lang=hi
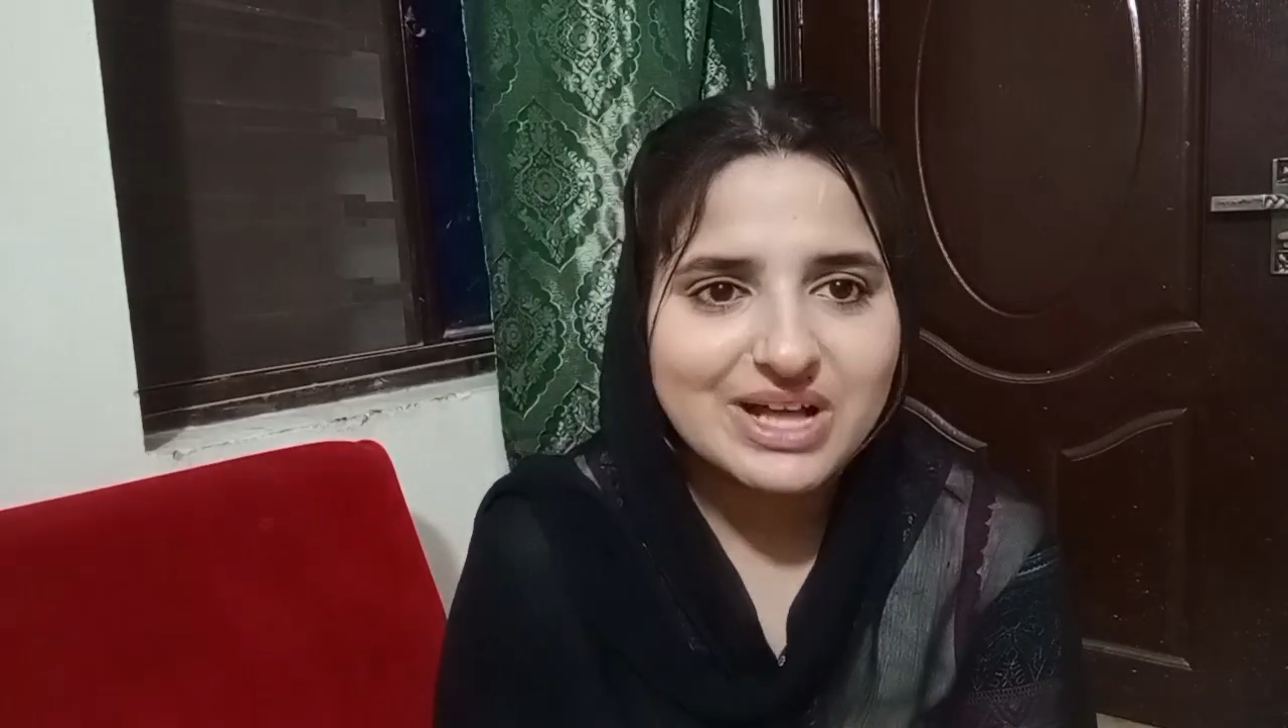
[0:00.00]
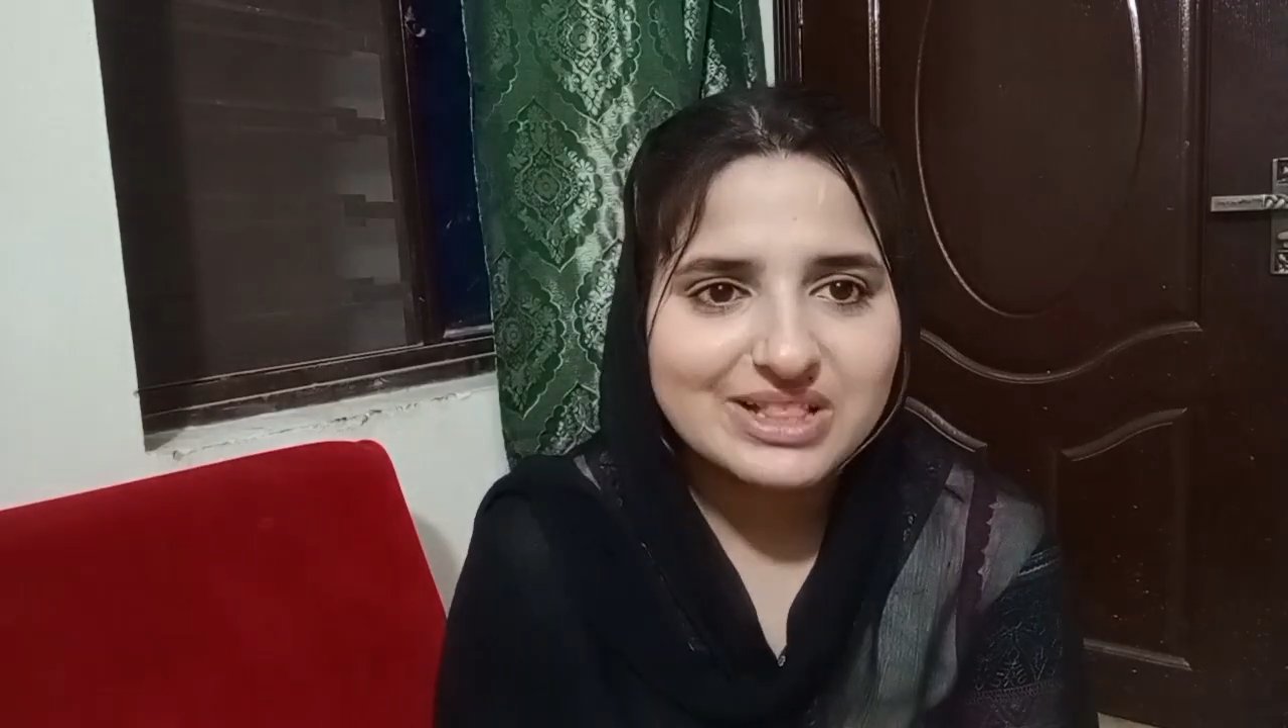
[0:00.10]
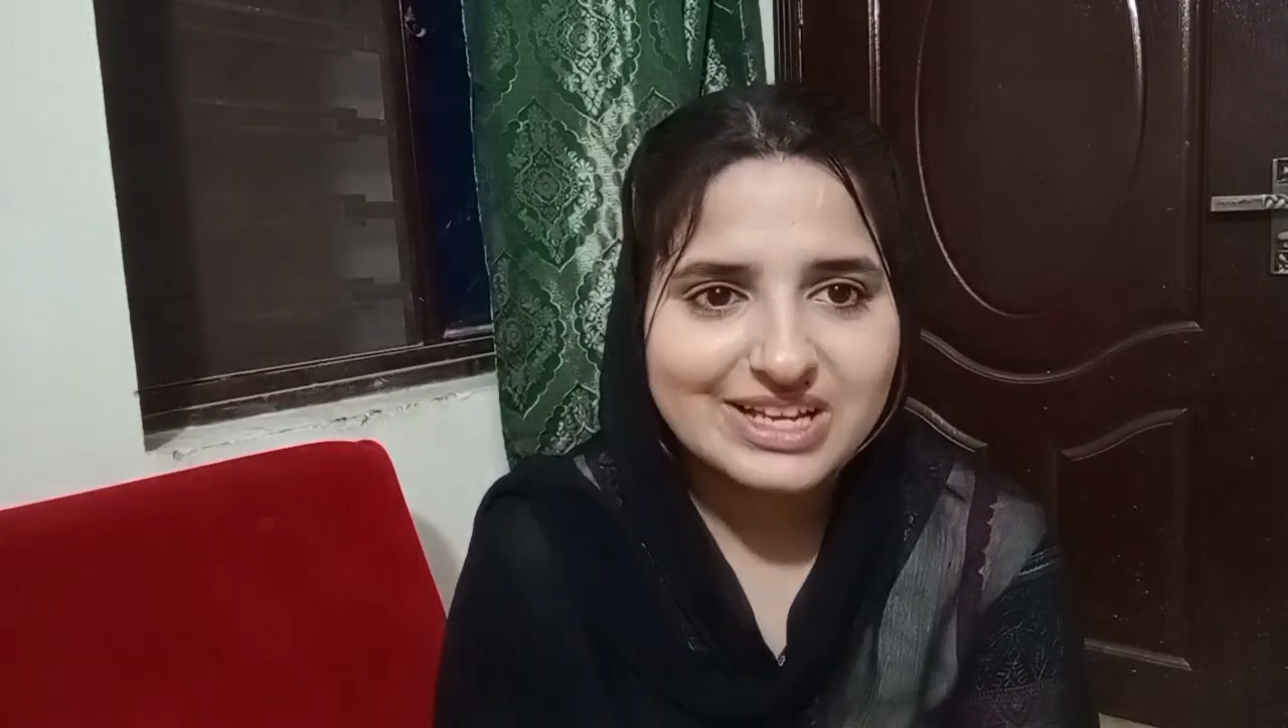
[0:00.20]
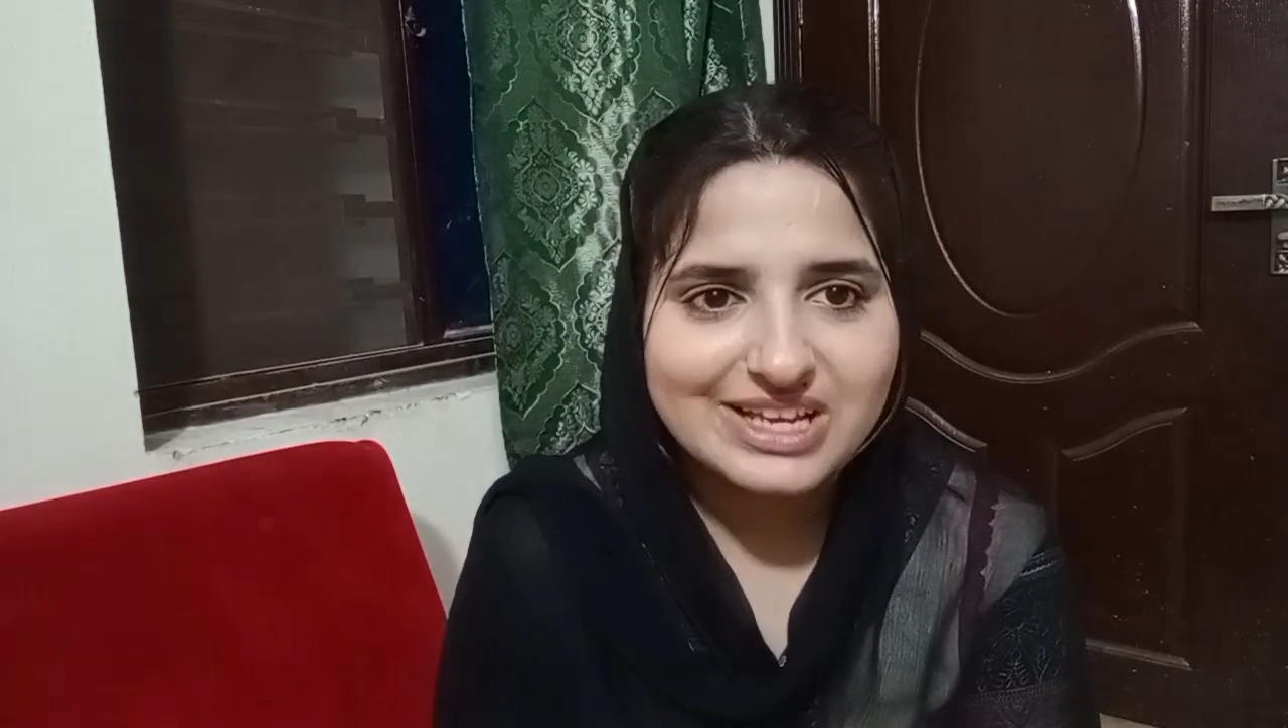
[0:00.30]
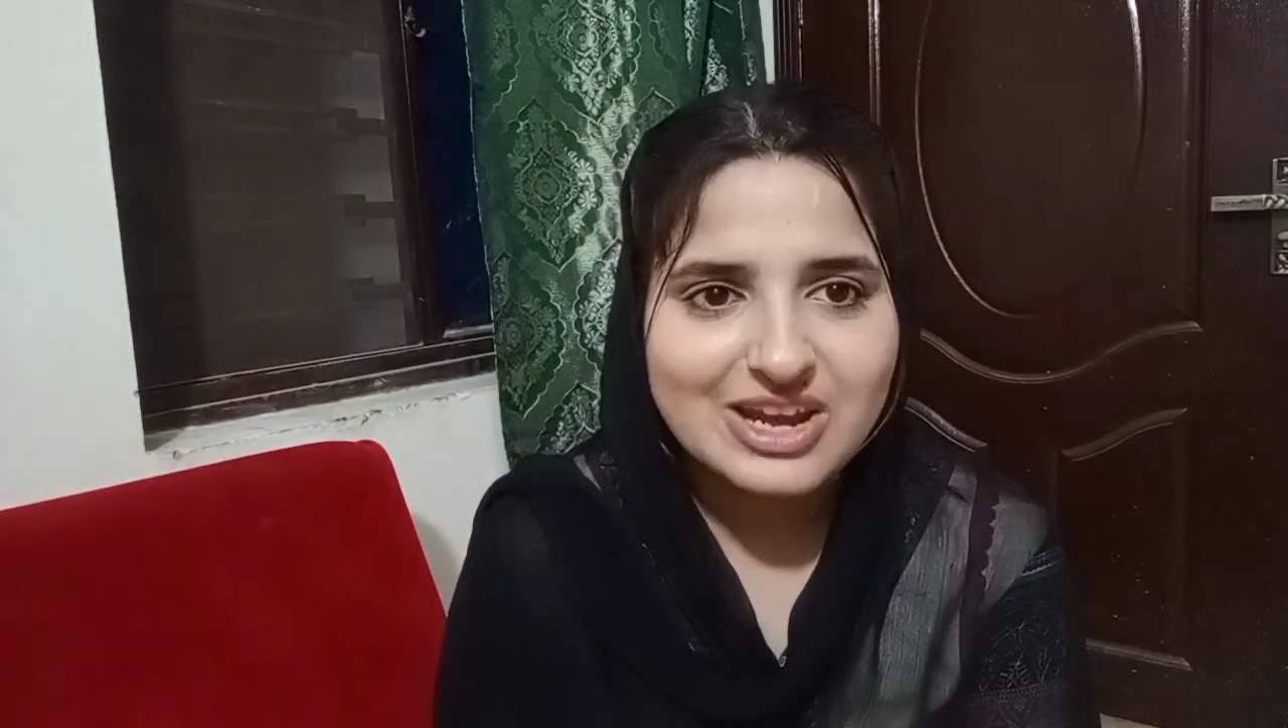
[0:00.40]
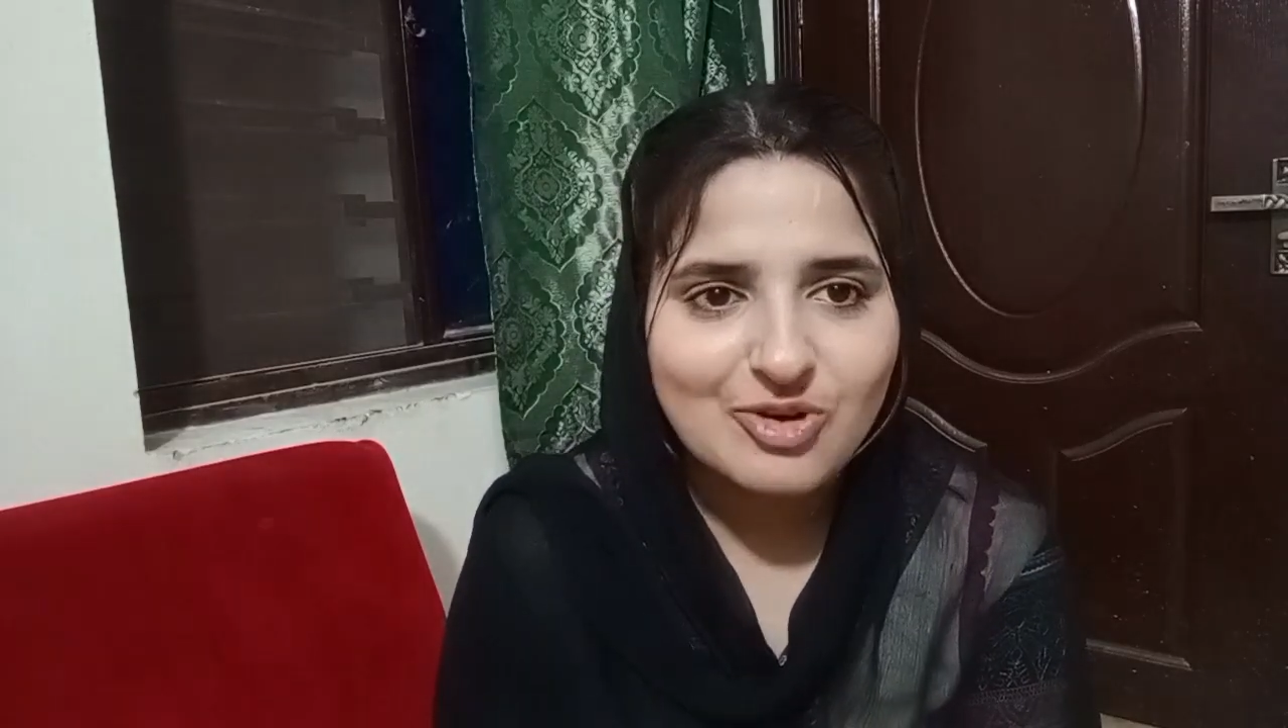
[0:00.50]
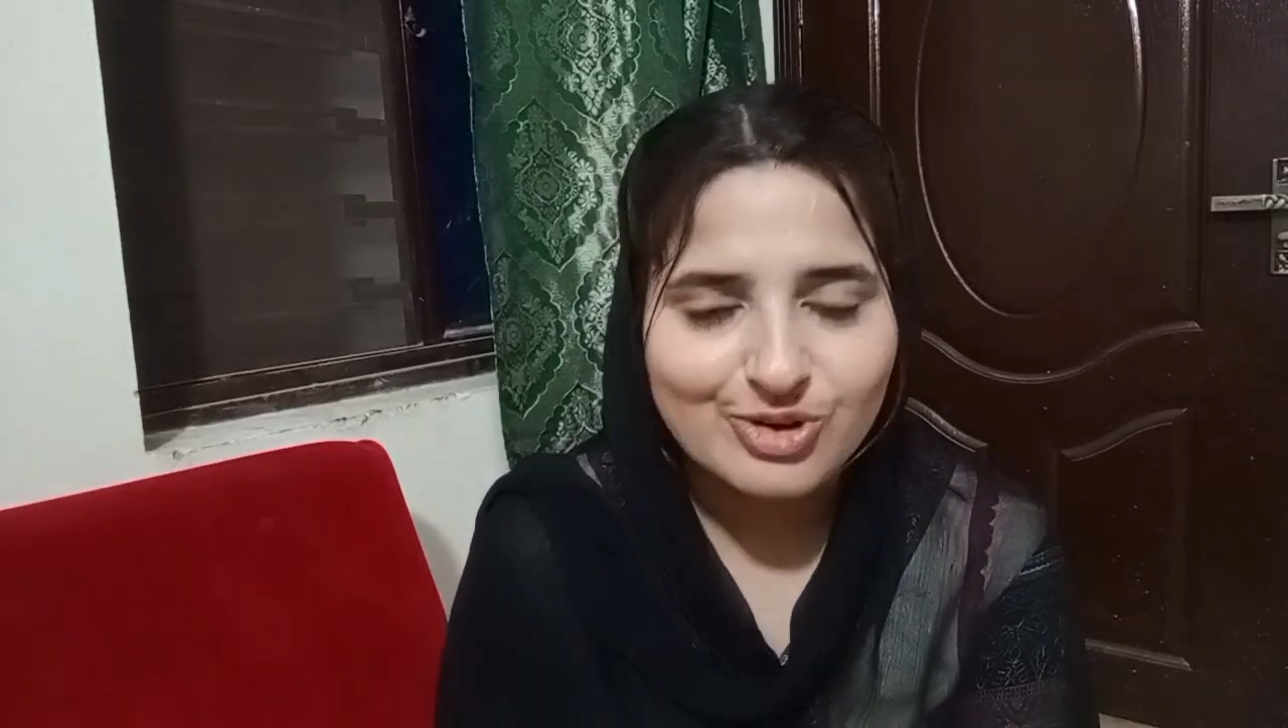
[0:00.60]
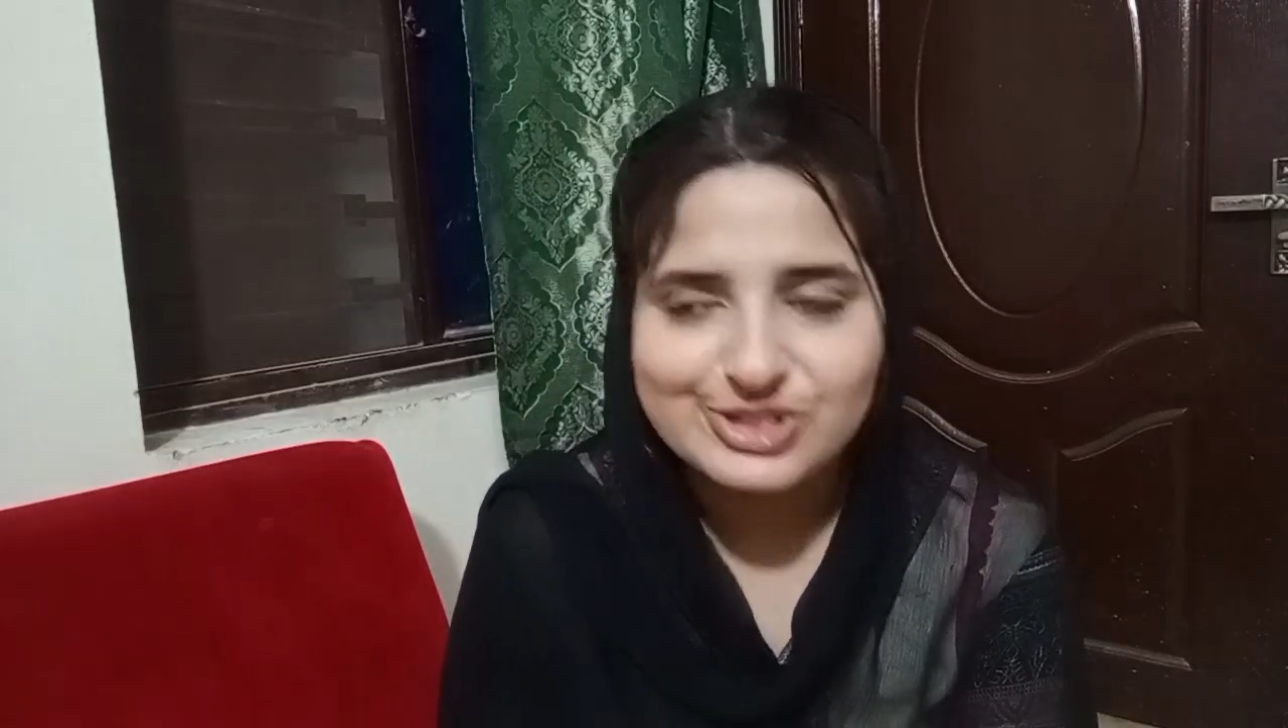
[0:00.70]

बात क्लियर हो